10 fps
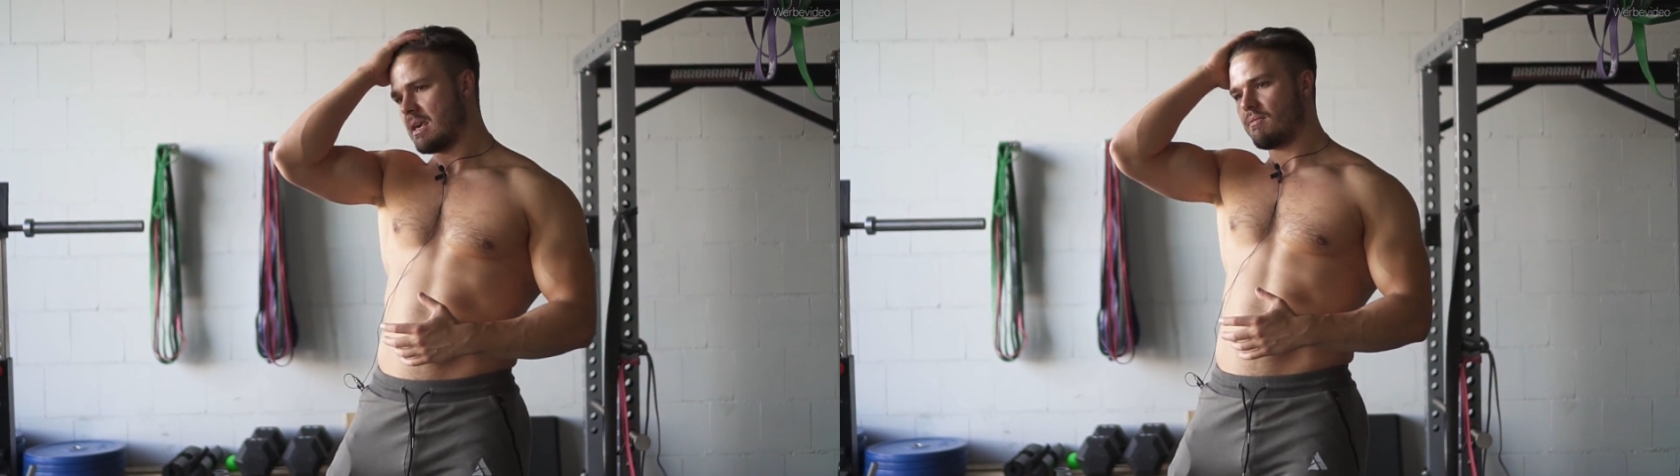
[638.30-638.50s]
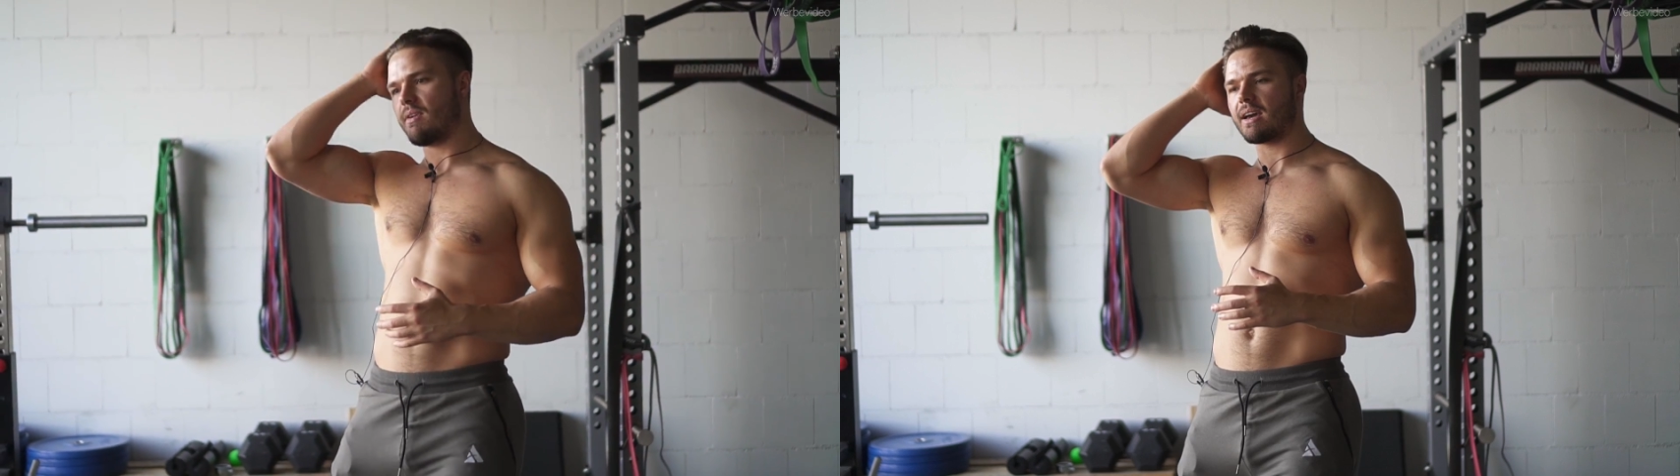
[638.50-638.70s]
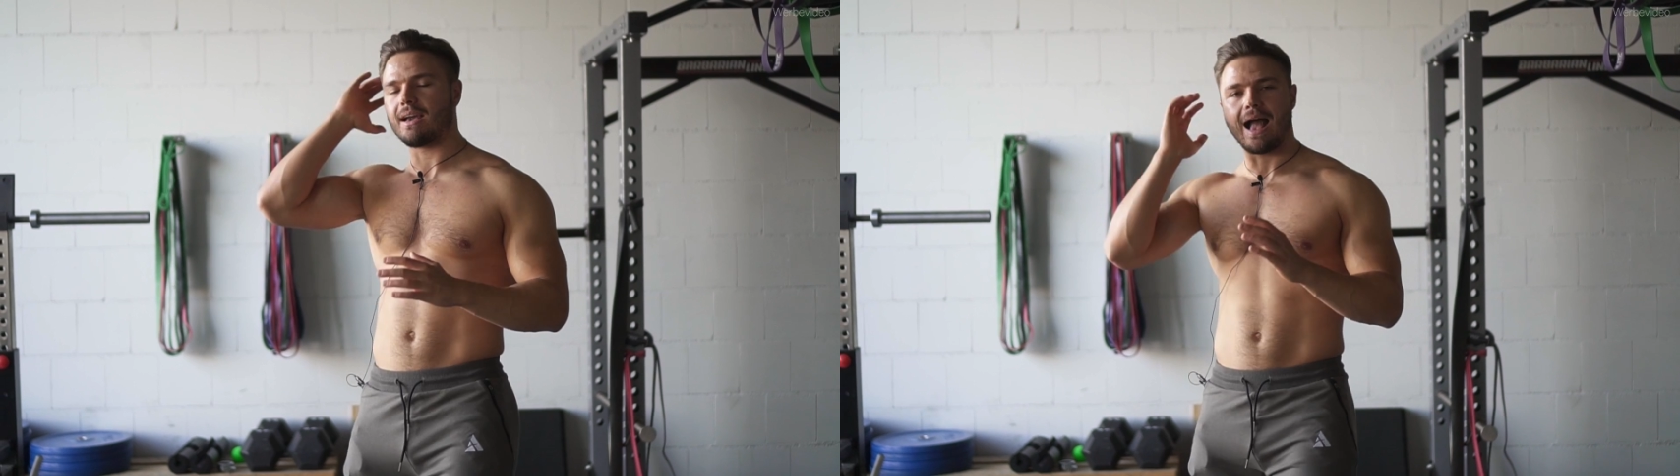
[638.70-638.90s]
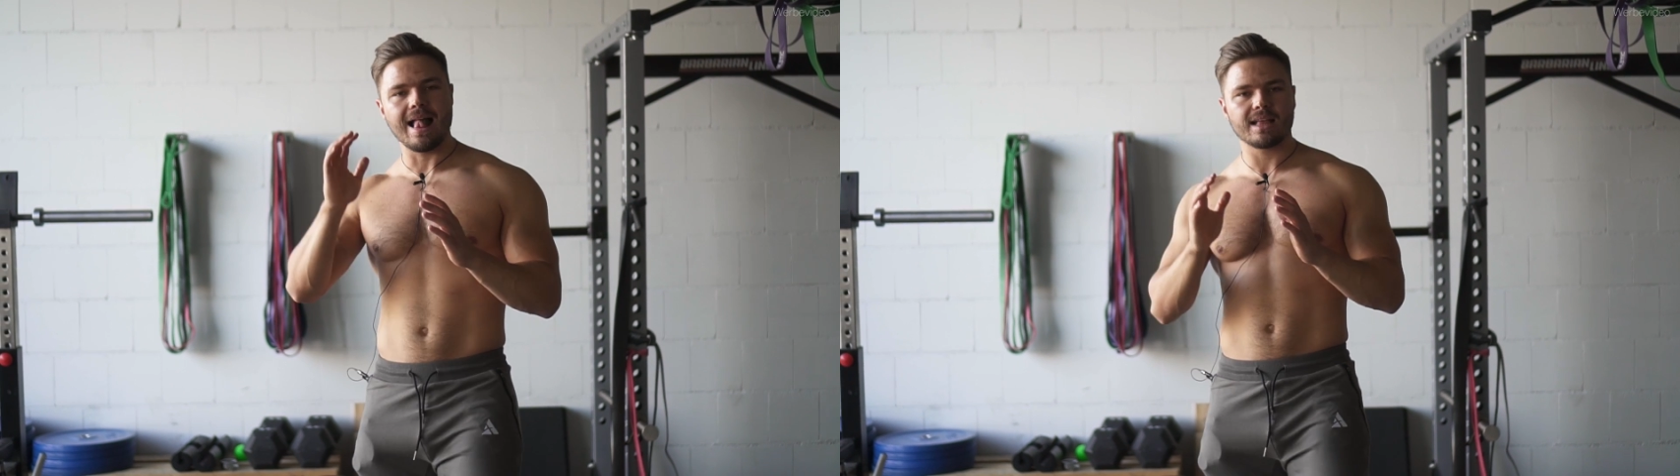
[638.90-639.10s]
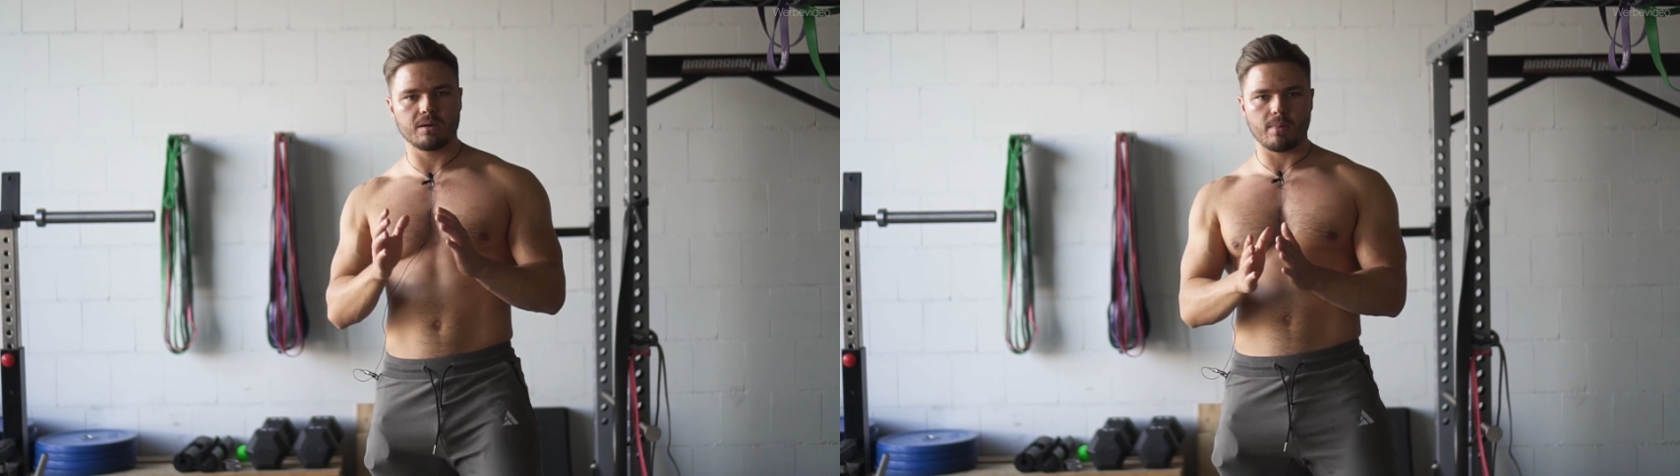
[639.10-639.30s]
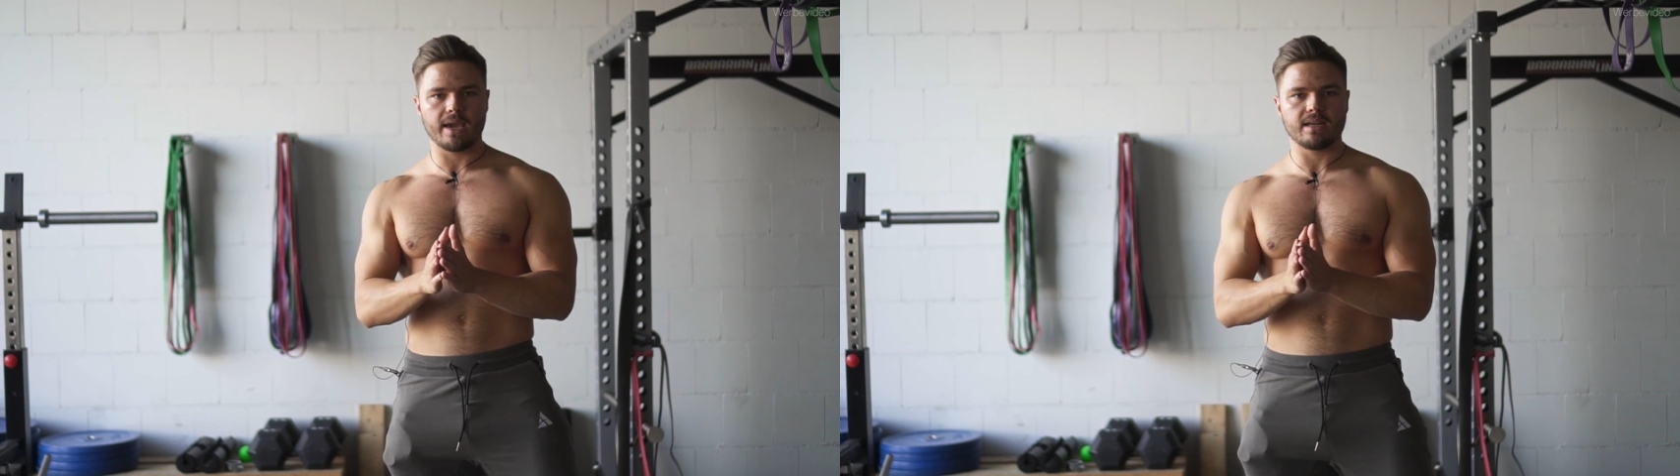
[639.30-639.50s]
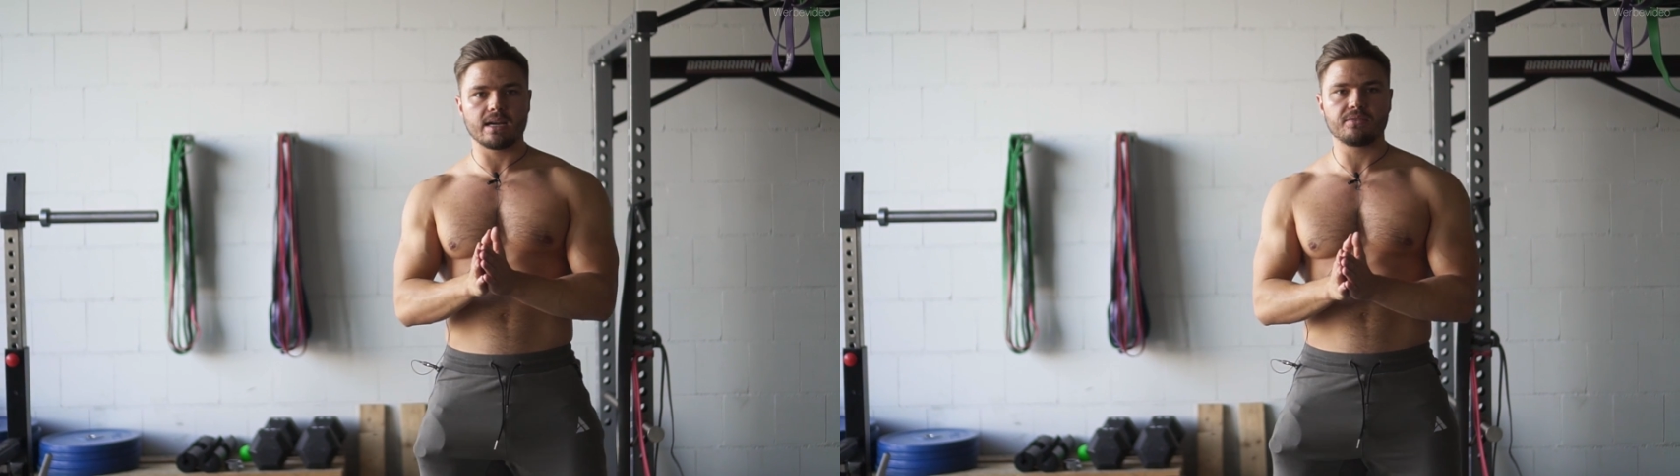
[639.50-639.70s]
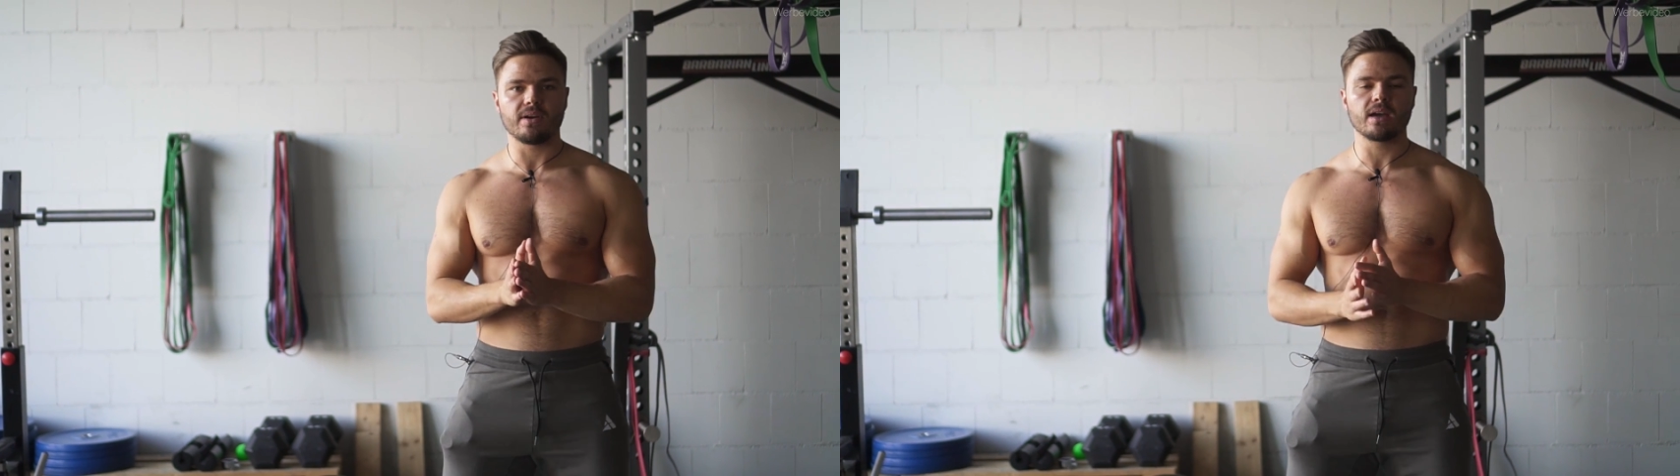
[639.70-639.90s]
wäre allgemein
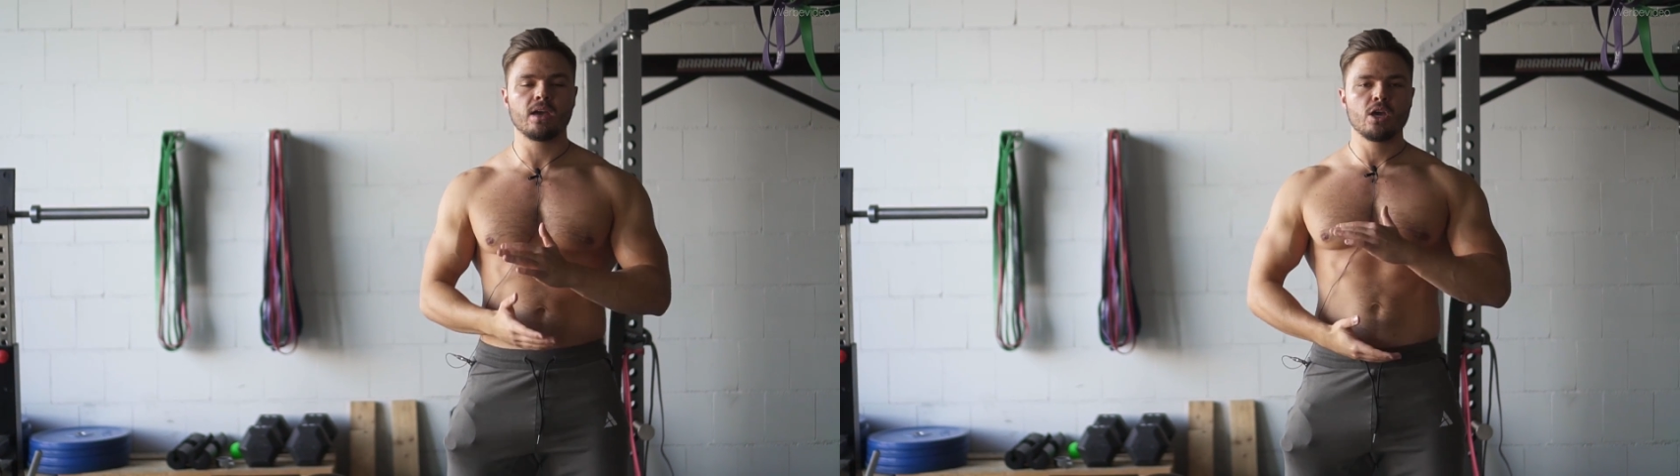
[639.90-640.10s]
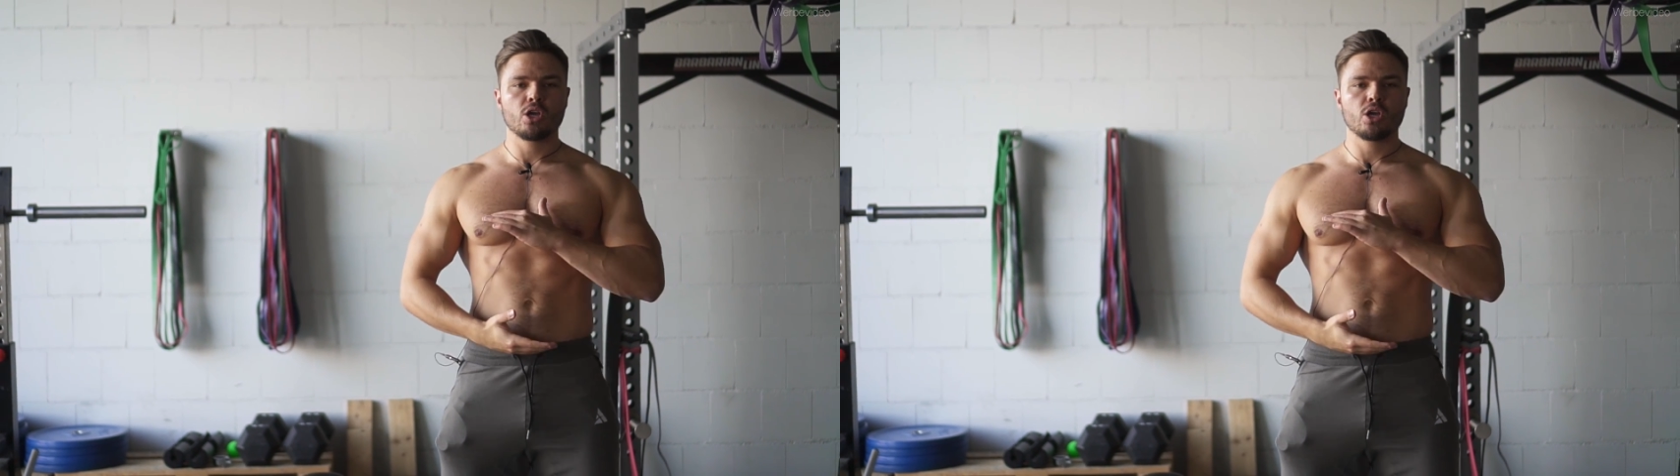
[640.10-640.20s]
einfach,